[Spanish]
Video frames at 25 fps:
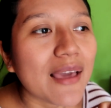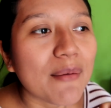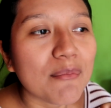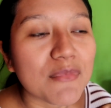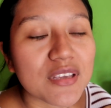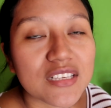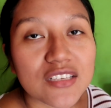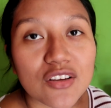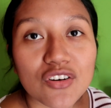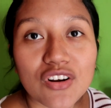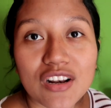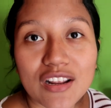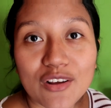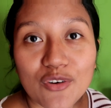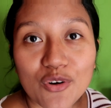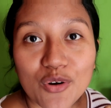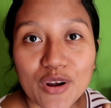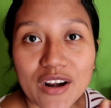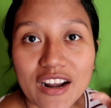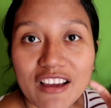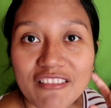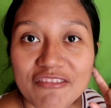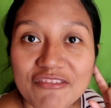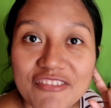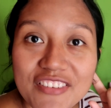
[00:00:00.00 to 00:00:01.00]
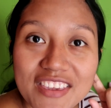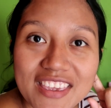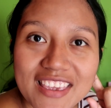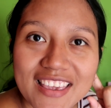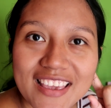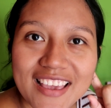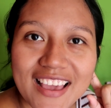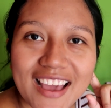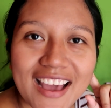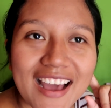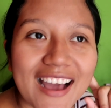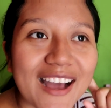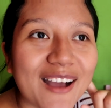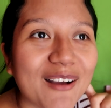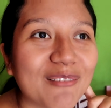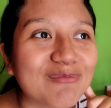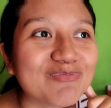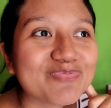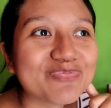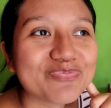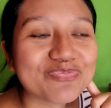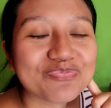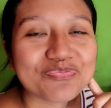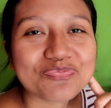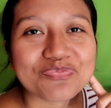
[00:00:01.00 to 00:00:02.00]
Me hicieron la ecografía,
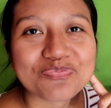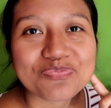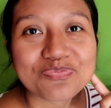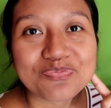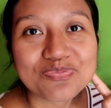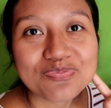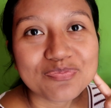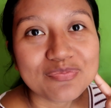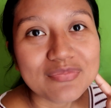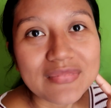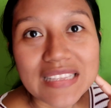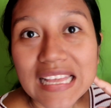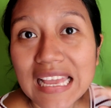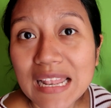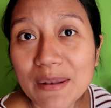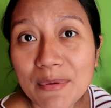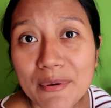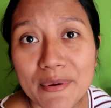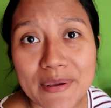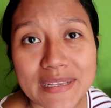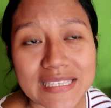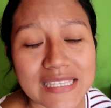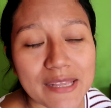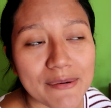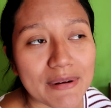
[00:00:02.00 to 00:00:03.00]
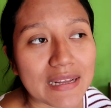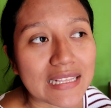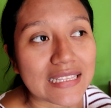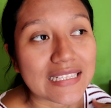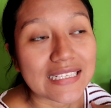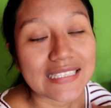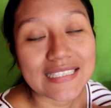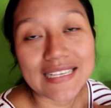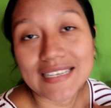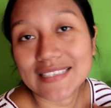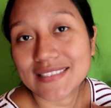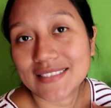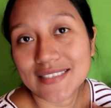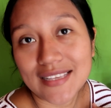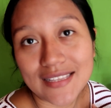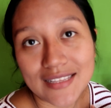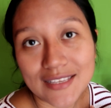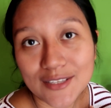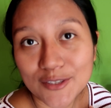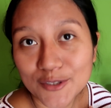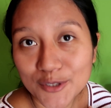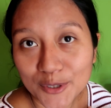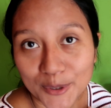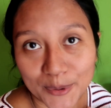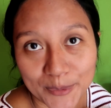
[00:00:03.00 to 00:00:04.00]
luego estaba
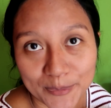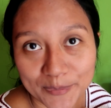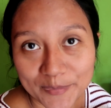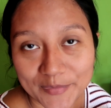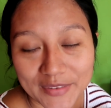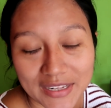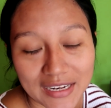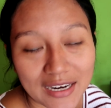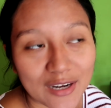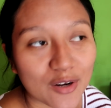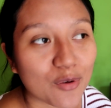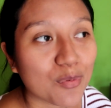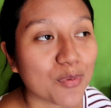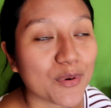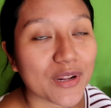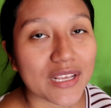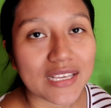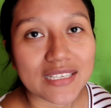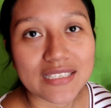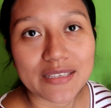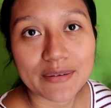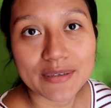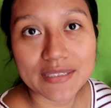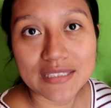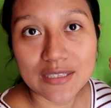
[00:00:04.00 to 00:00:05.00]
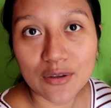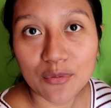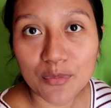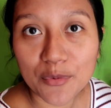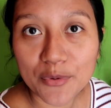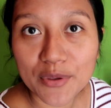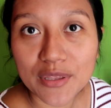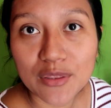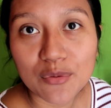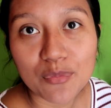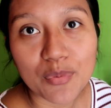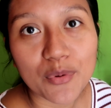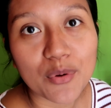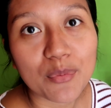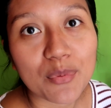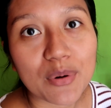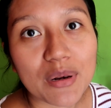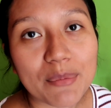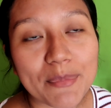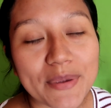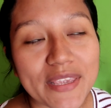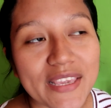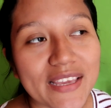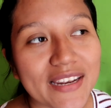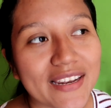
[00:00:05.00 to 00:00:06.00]
descansadito, claro, porque se la estaba moviendo un poco por
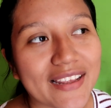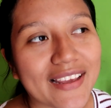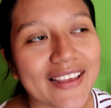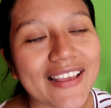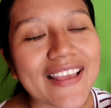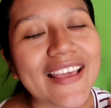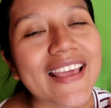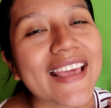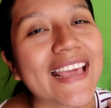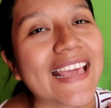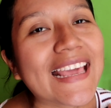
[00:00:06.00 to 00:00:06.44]
la mañana.